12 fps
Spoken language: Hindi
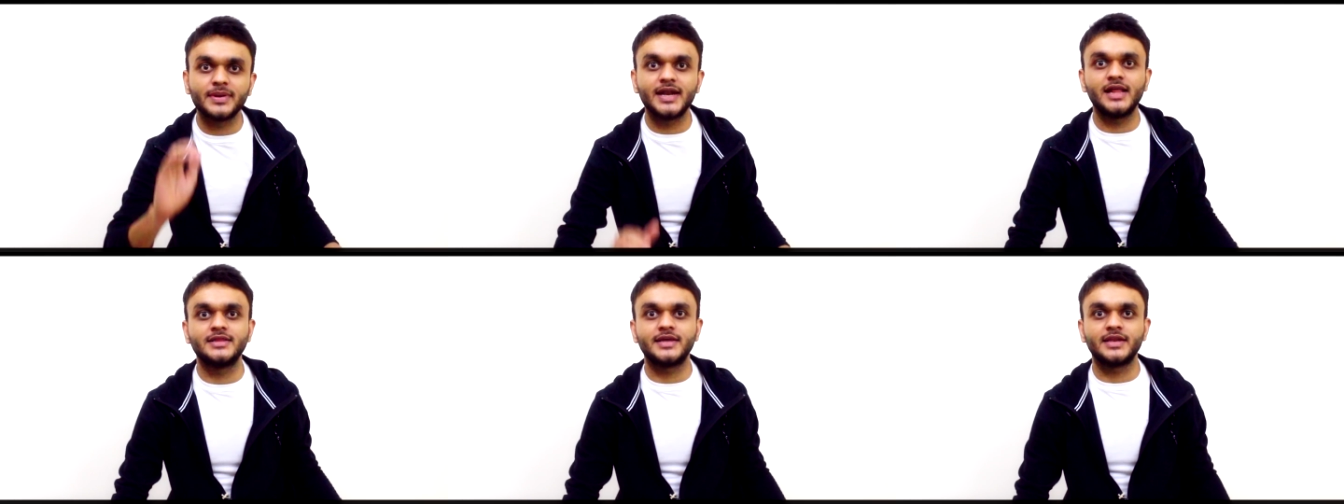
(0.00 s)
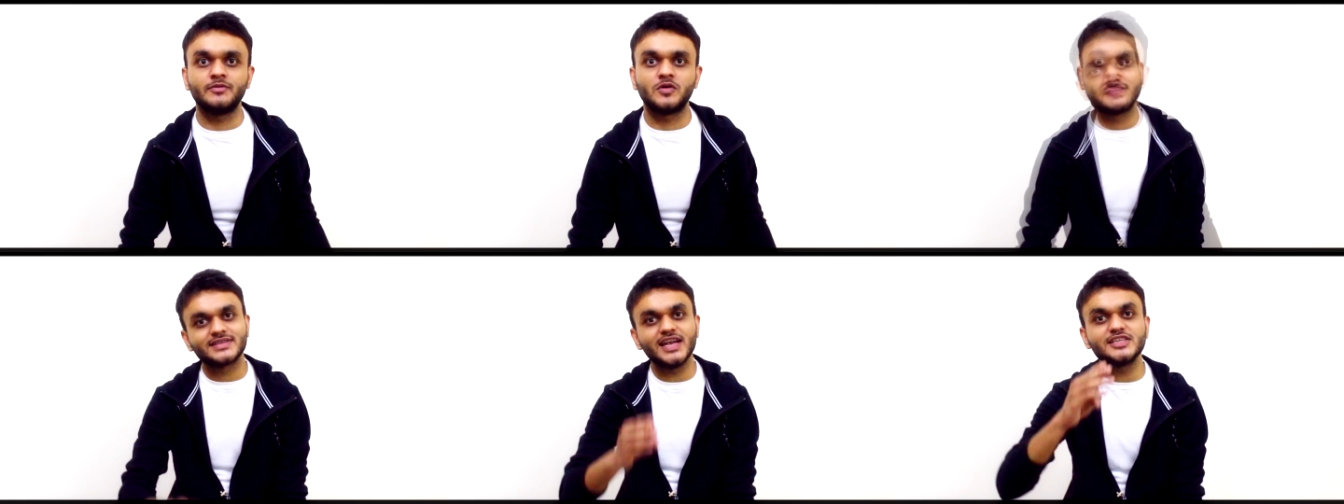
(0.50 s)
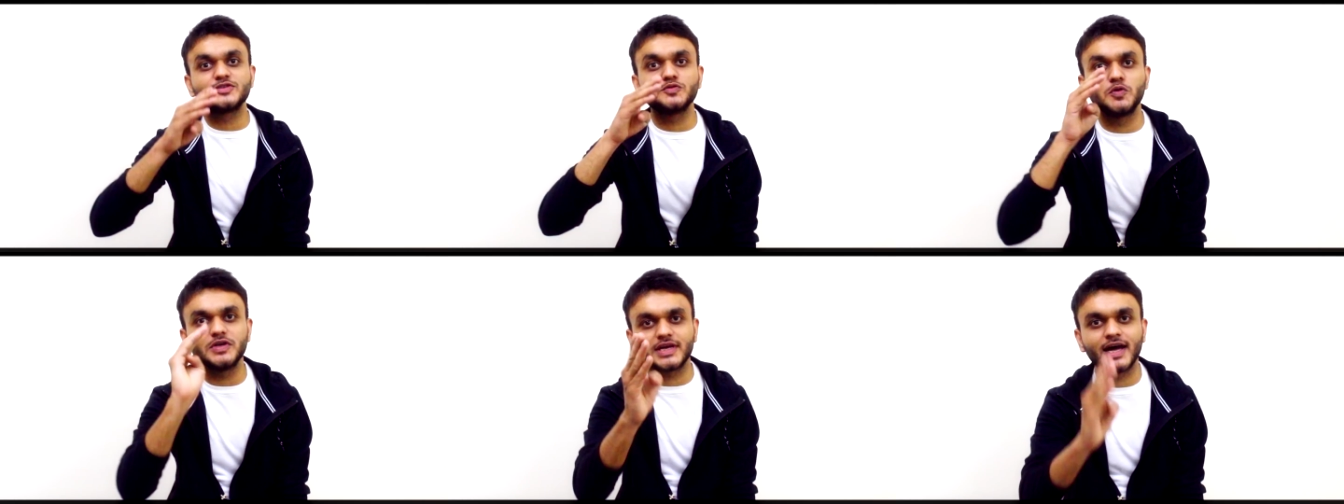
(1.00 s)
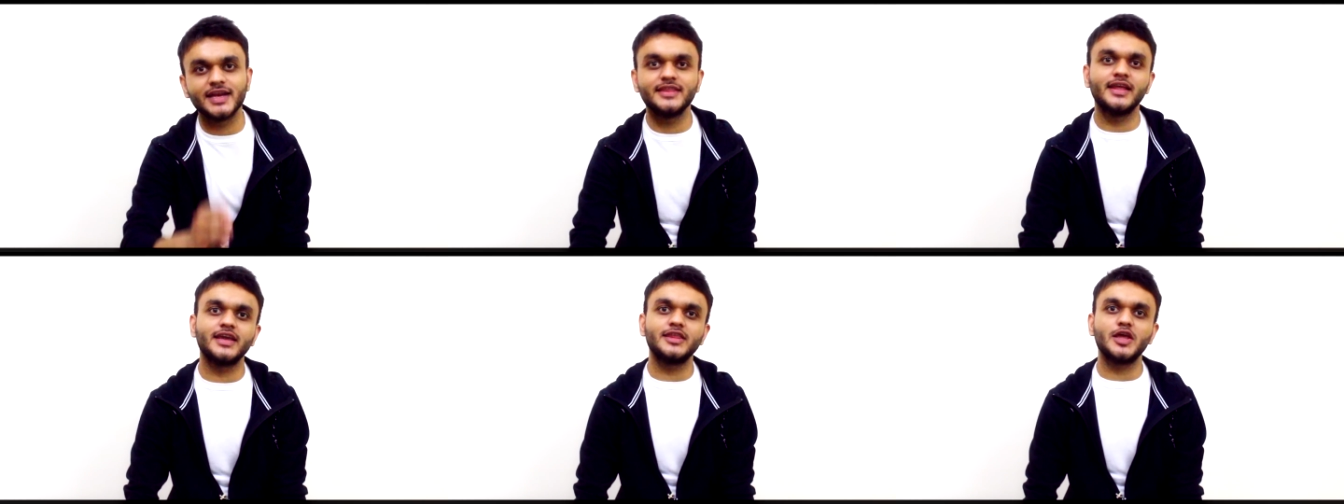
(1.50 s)
डाल दे रही वो साले सूट
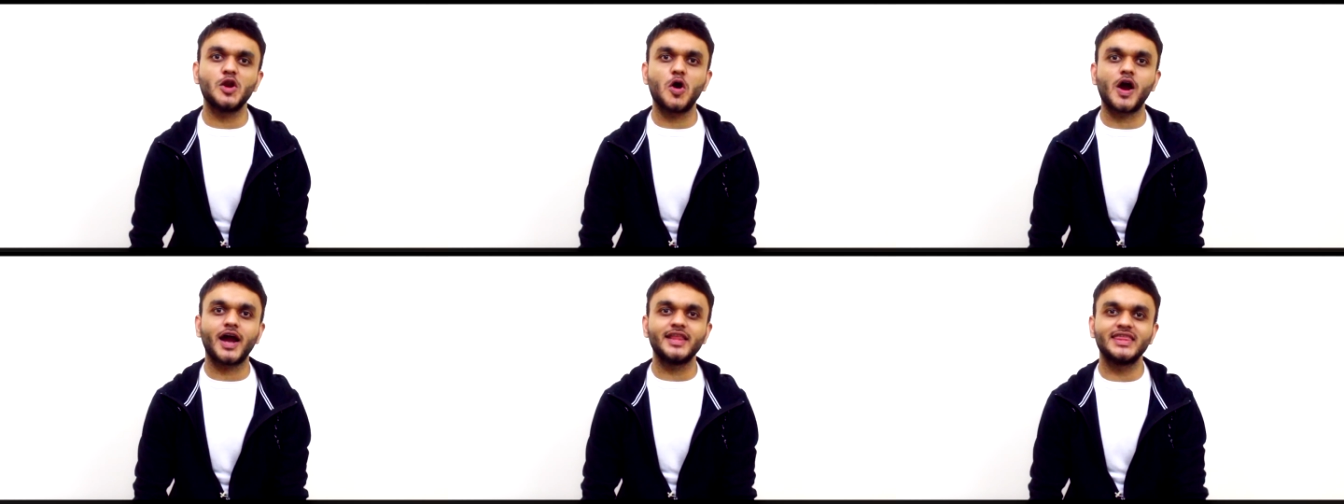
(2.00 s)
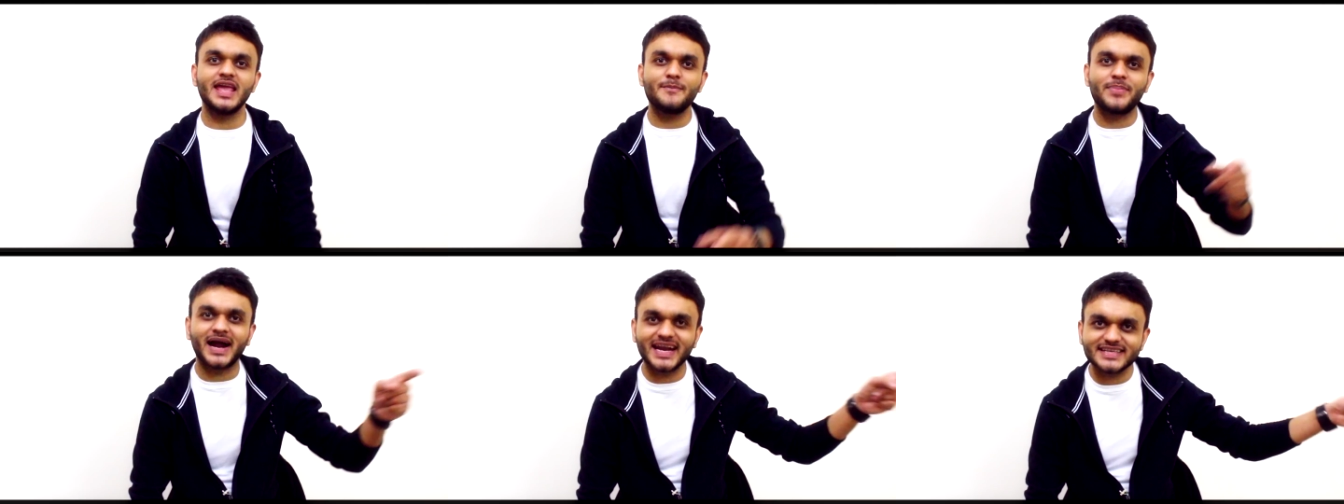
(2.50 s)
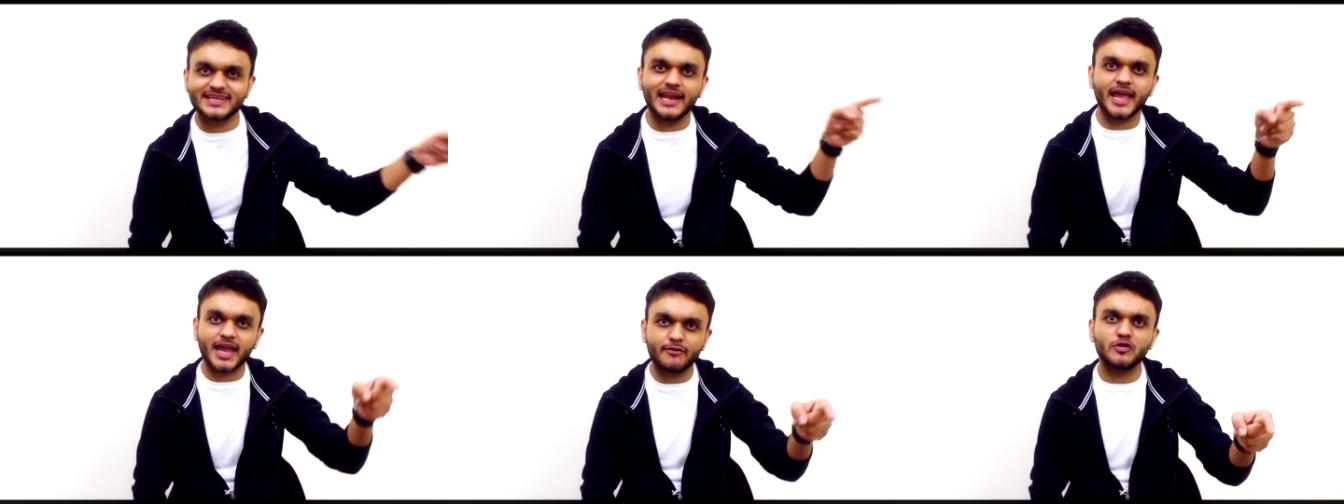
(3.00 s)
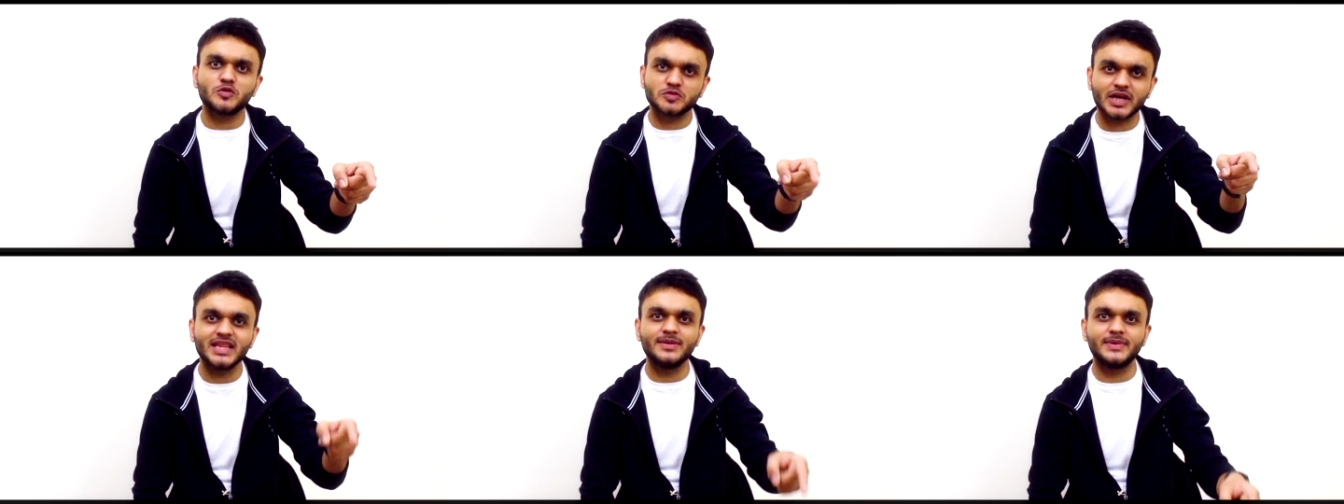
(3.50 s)
खरीदने की तेरे औकात नहीं है भाड़े से लेके वो तू
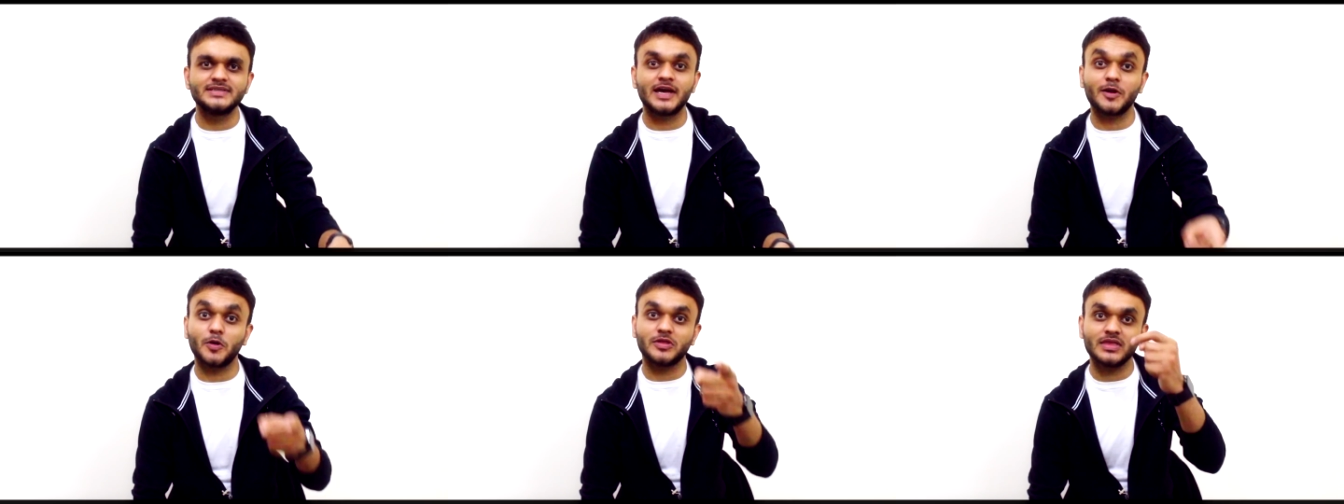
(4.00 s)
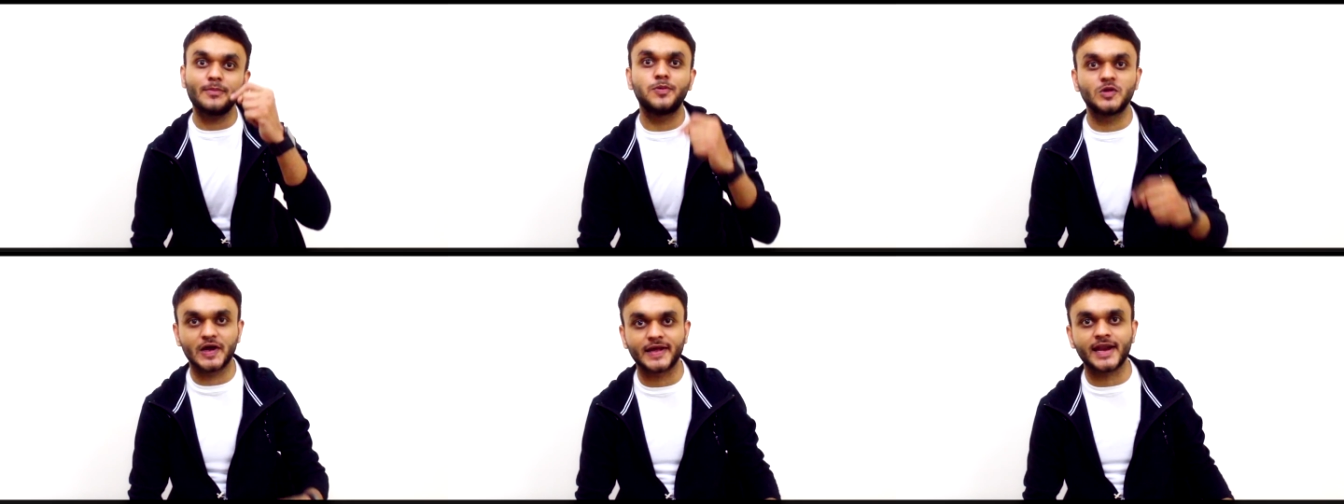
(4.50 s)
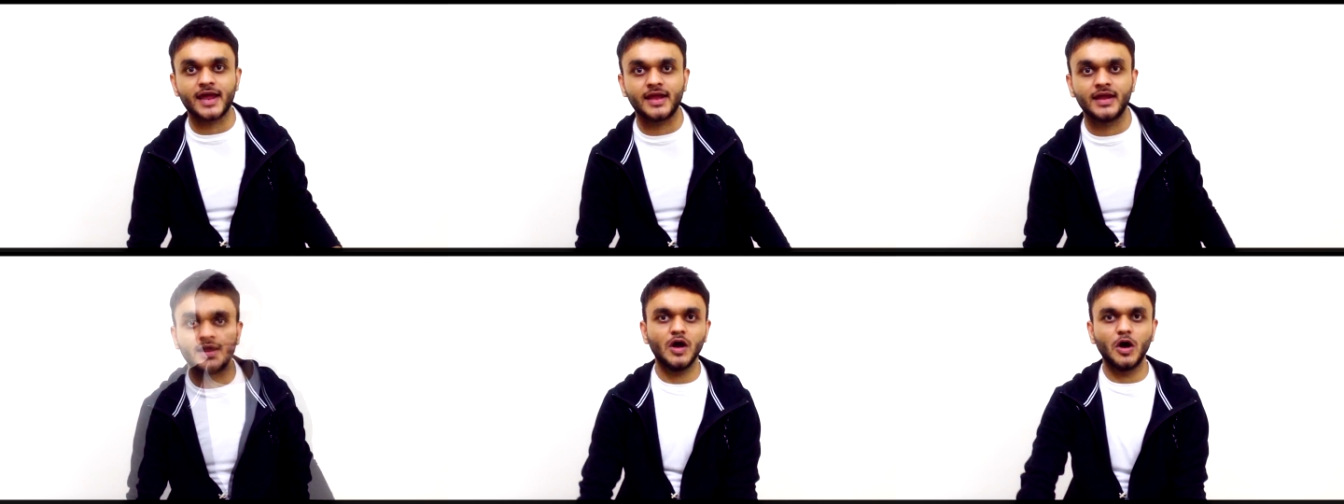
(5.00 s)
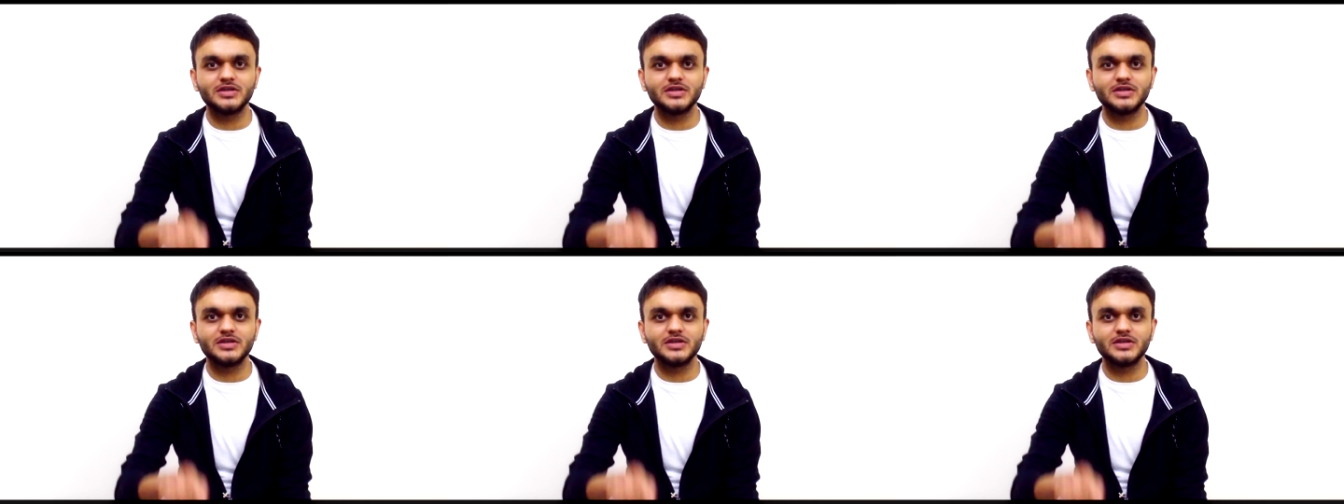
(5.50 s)
शादी में जा रहा हो इतना फुदक रहा है